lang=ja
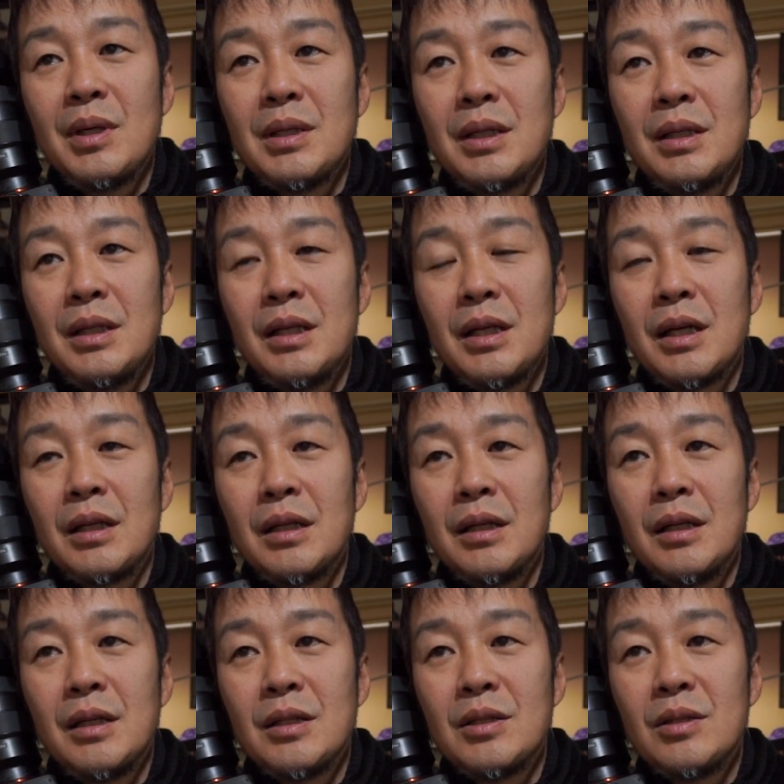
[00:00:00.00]
までに必
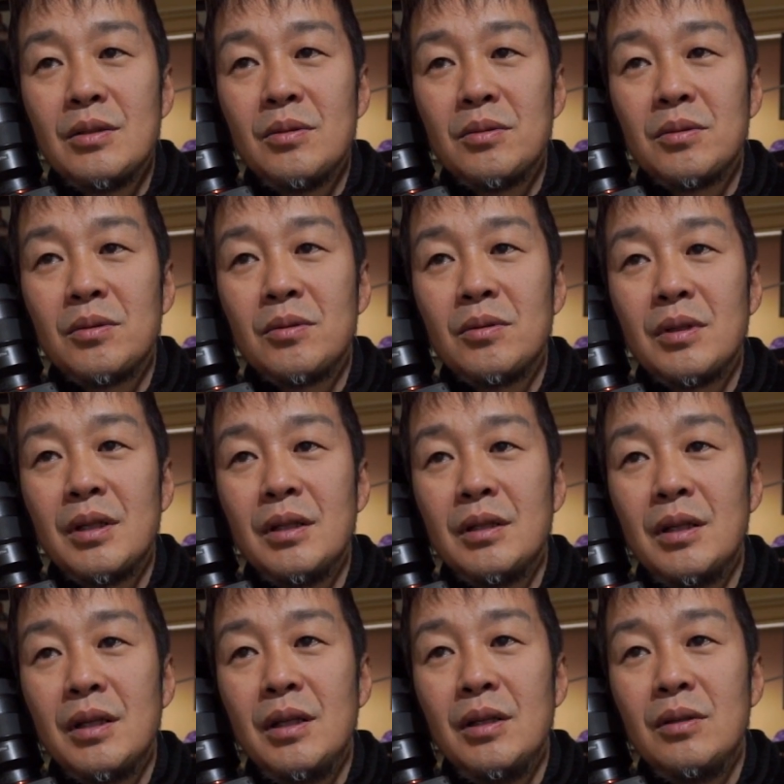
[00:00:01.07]
ずお届け
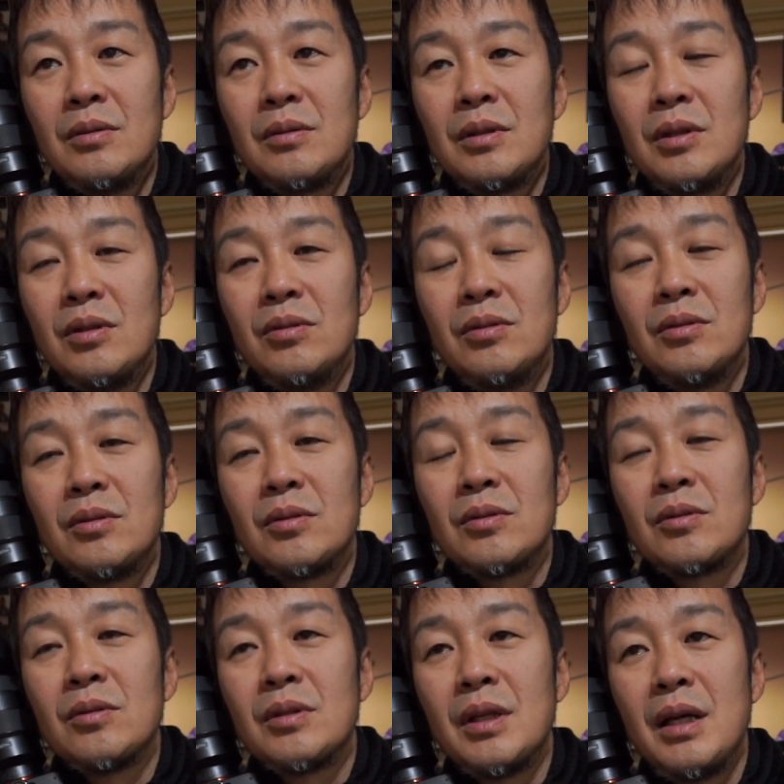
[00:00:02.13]
できるっていうこ
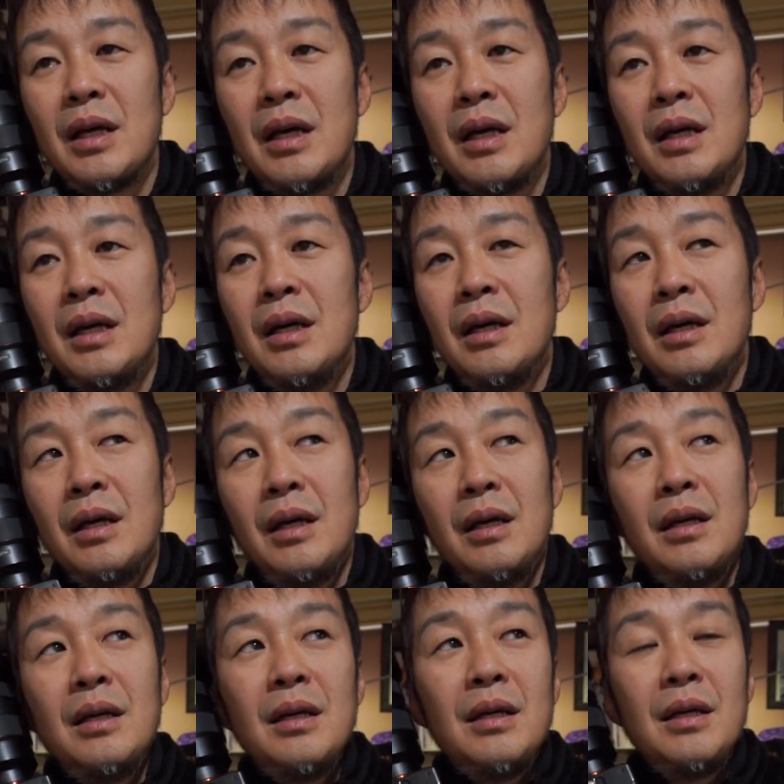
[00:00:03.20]
とで、
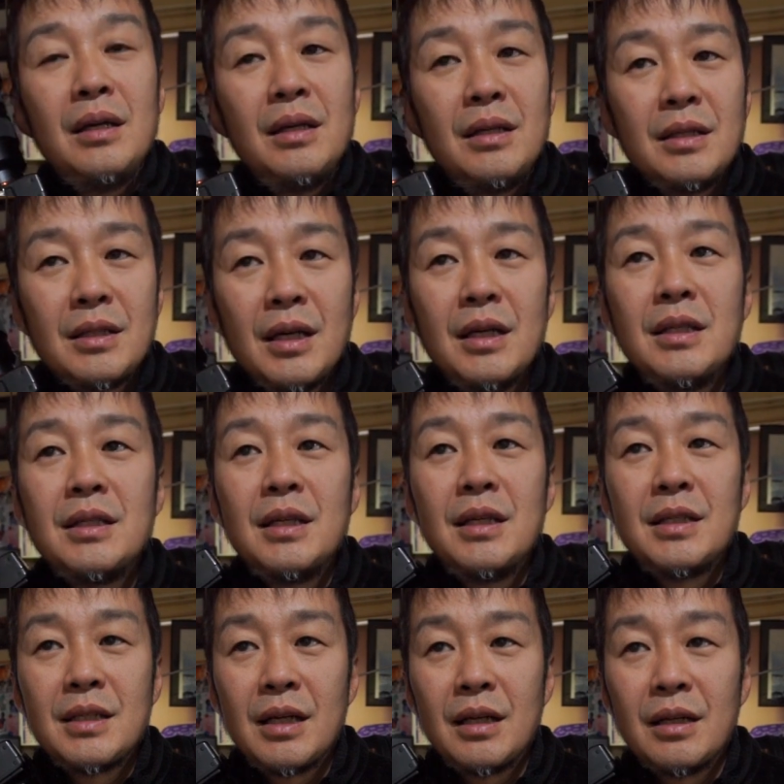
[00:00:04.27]
えー、再生
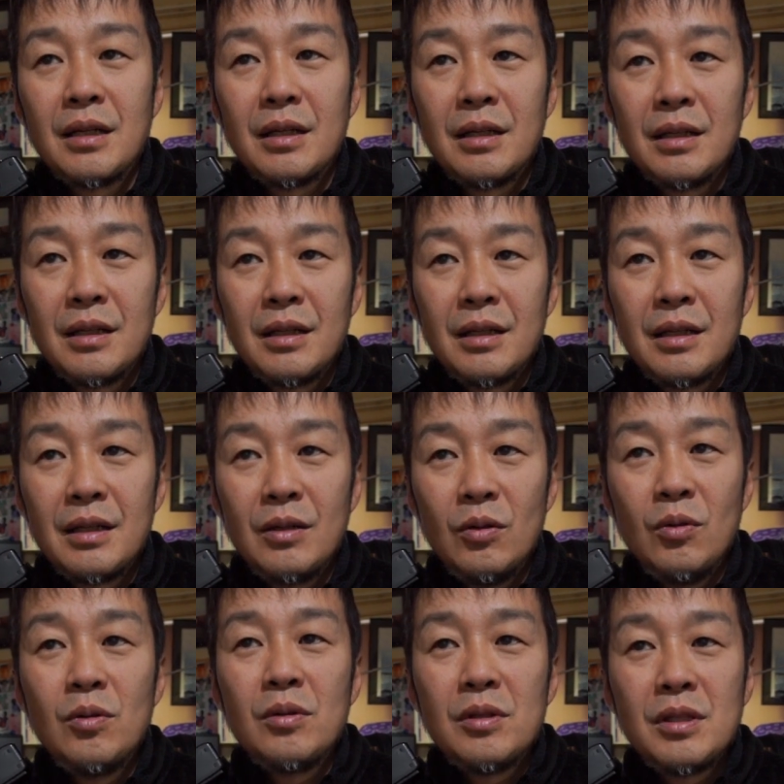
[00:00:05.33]
産
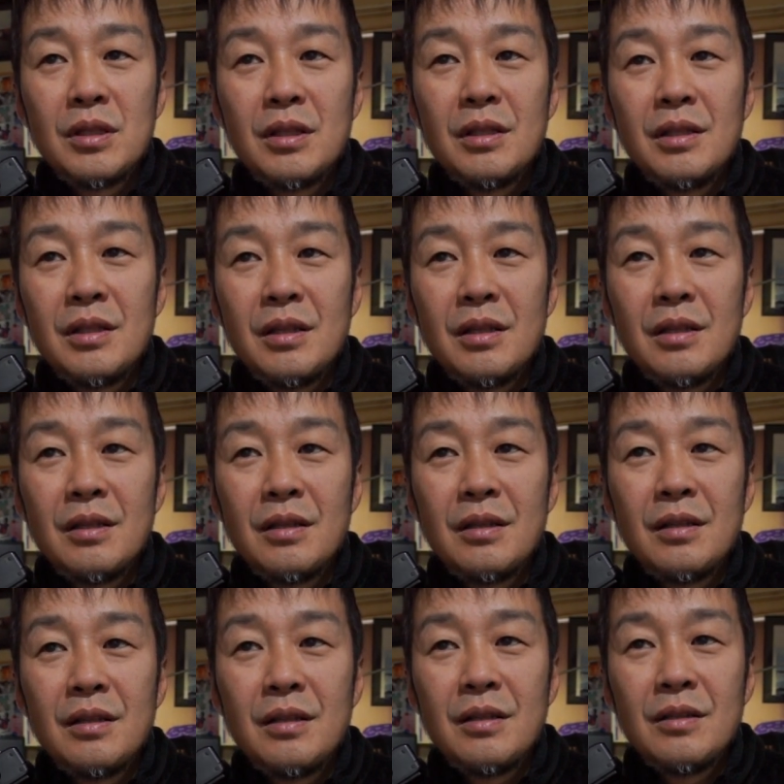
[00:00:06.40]
を
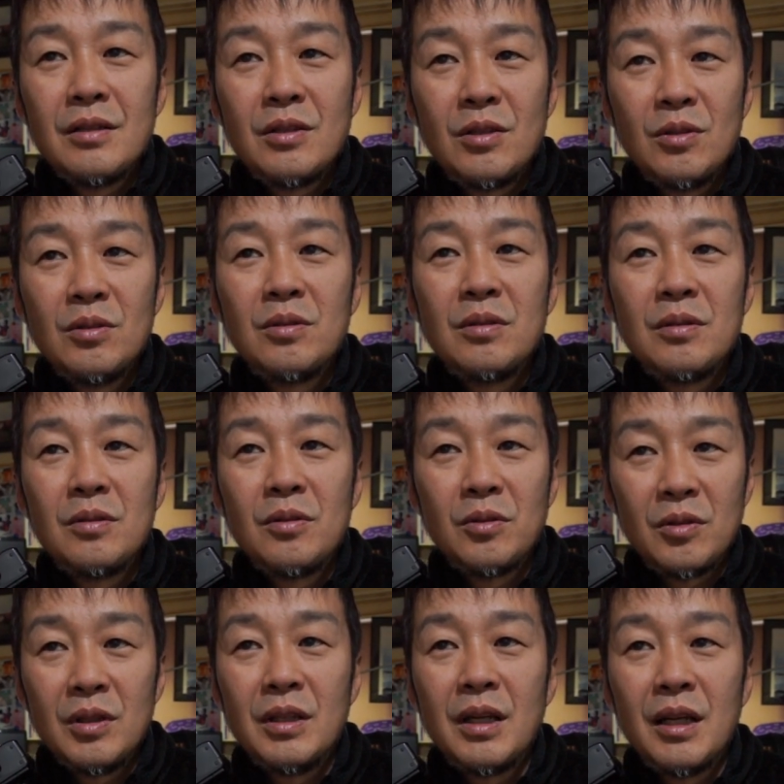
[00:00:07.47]
するこ
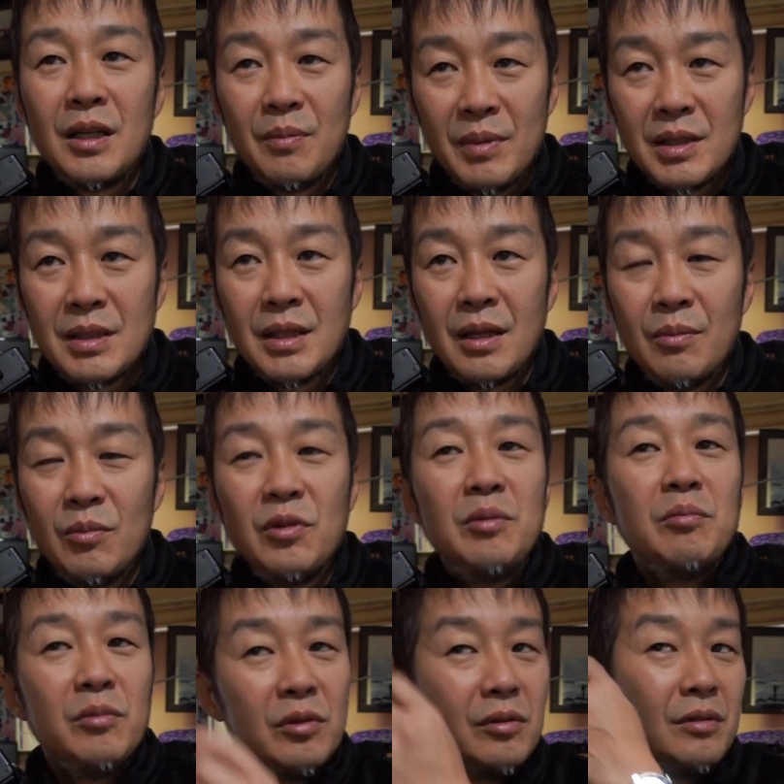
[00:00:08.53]
とになりましたもう
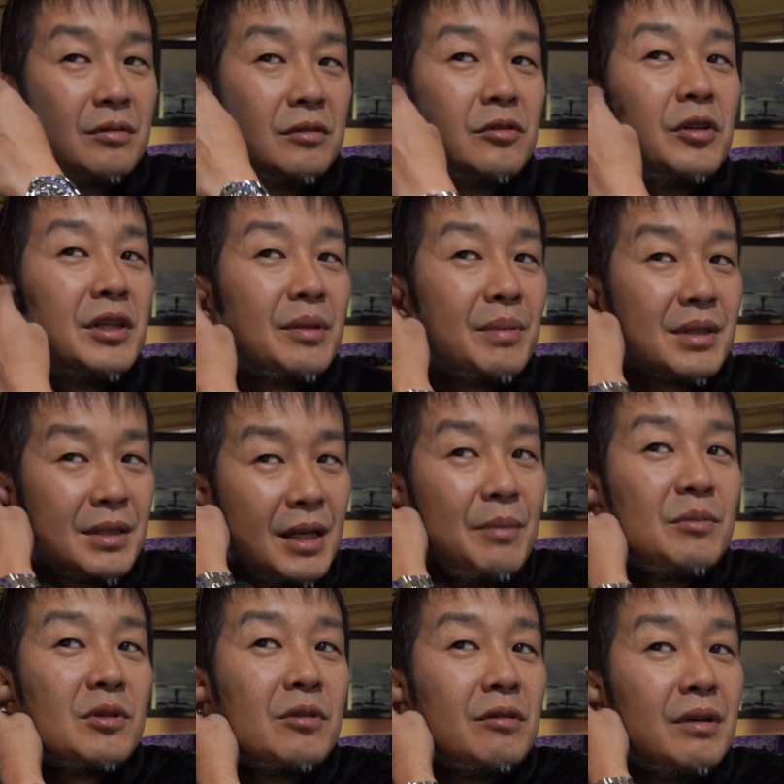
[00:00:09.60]
もう動いてますね
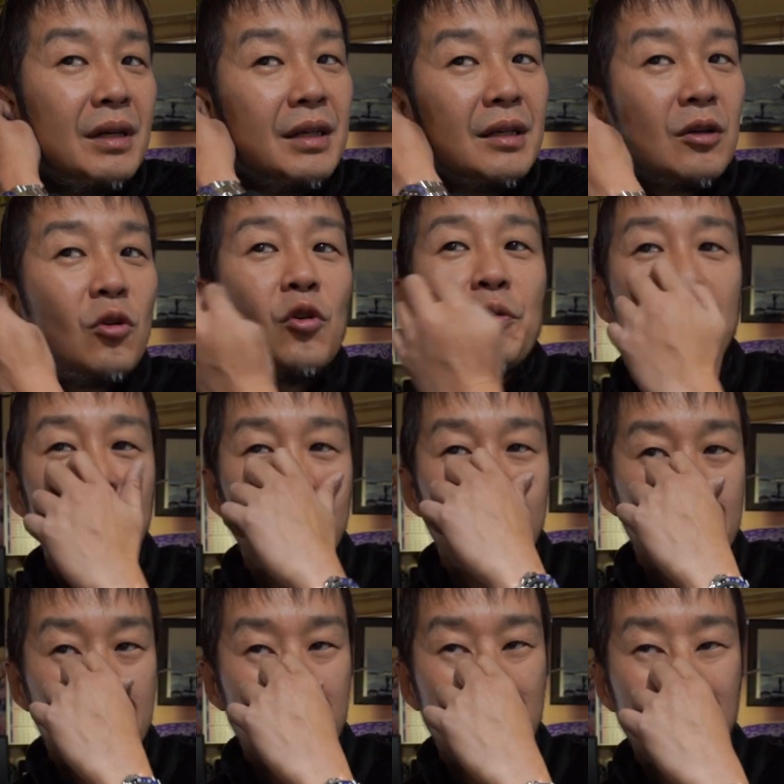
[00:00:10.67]
向こうは神戸で
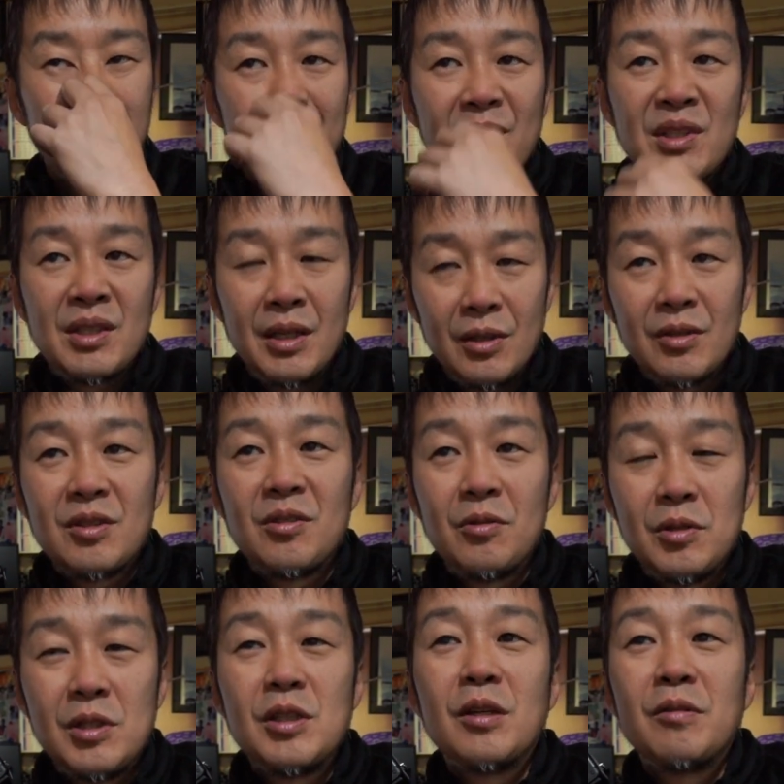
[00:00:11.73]
作ってますけどその
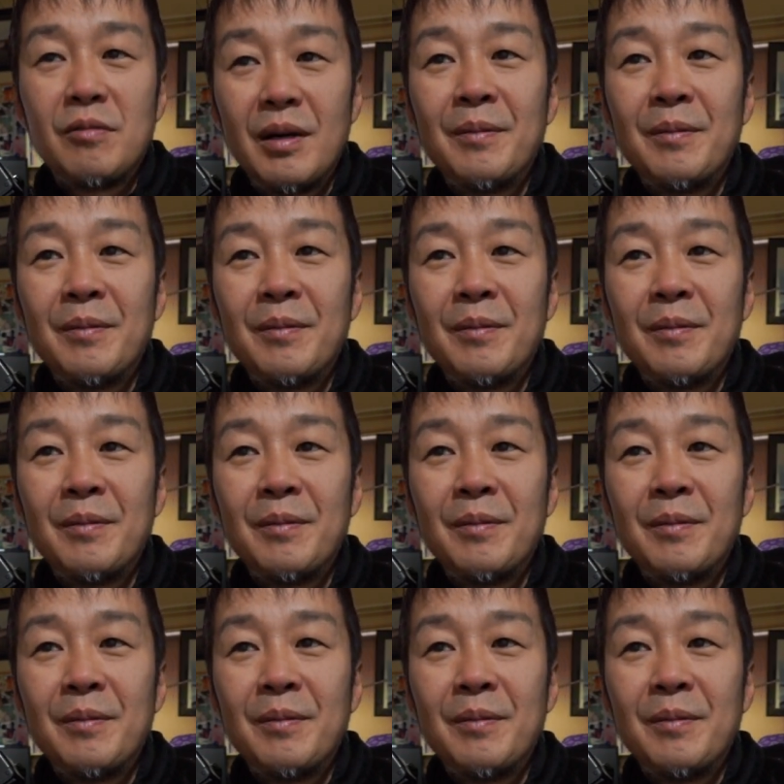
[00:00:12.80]
磁石は